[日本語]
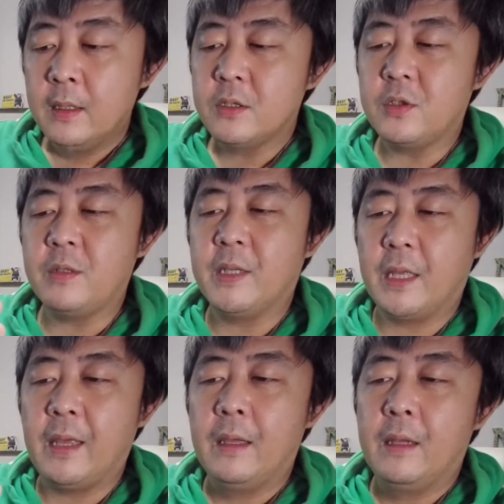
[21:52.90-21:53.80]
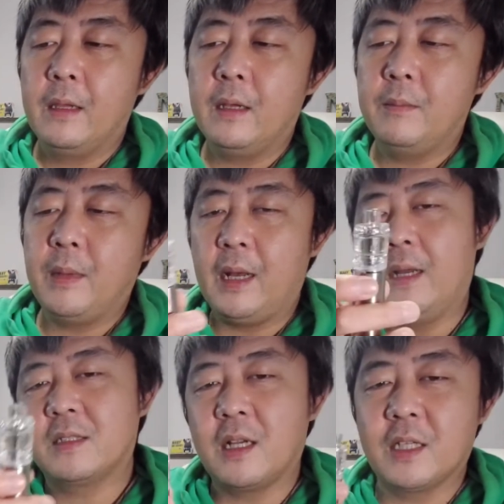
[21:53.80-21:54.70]
そうすればね、まあ
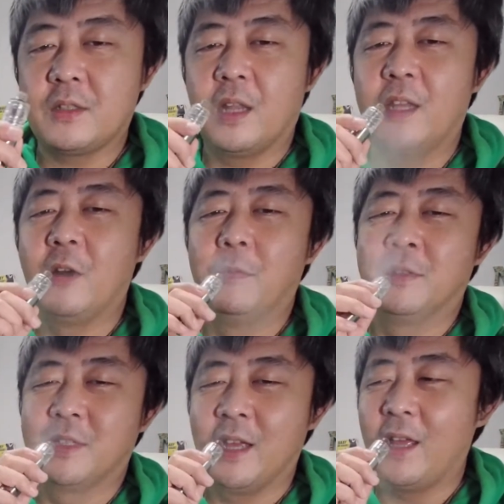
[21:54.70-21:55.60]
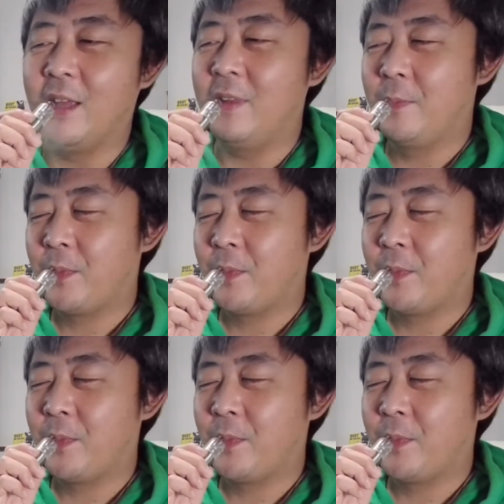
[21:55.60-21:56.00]
恥ずかしくないと思うんで